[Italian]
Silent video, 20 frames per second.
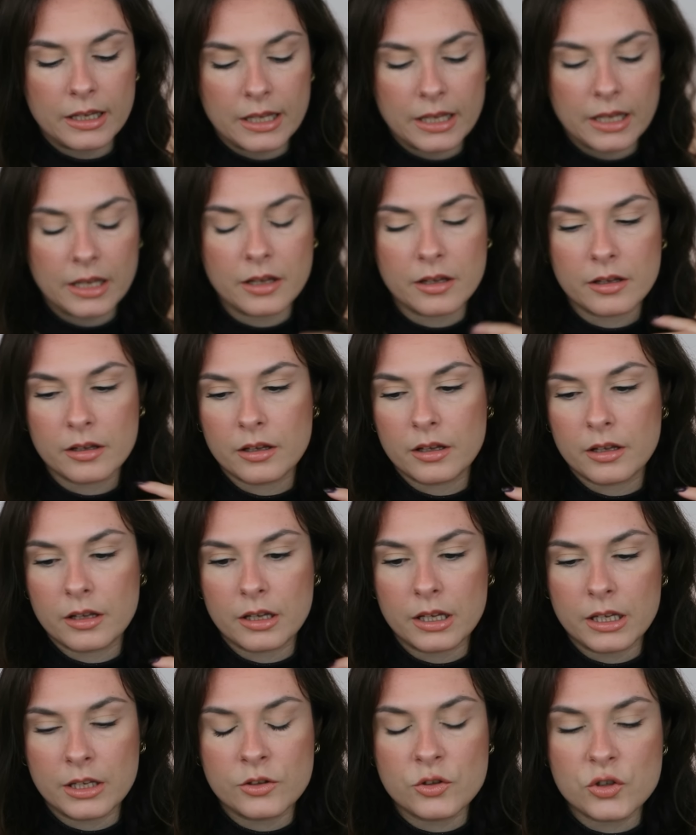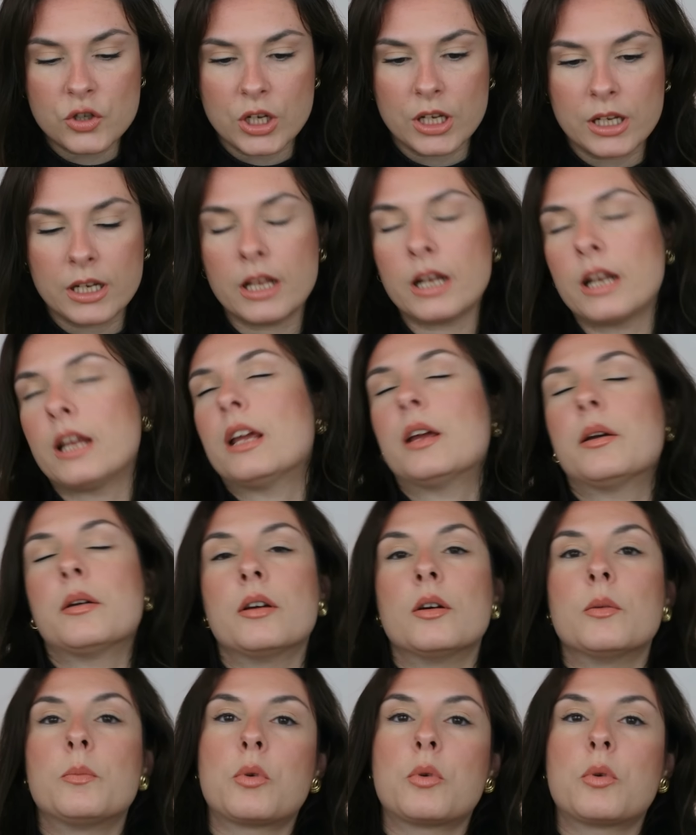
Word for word: che eh, in genere eh,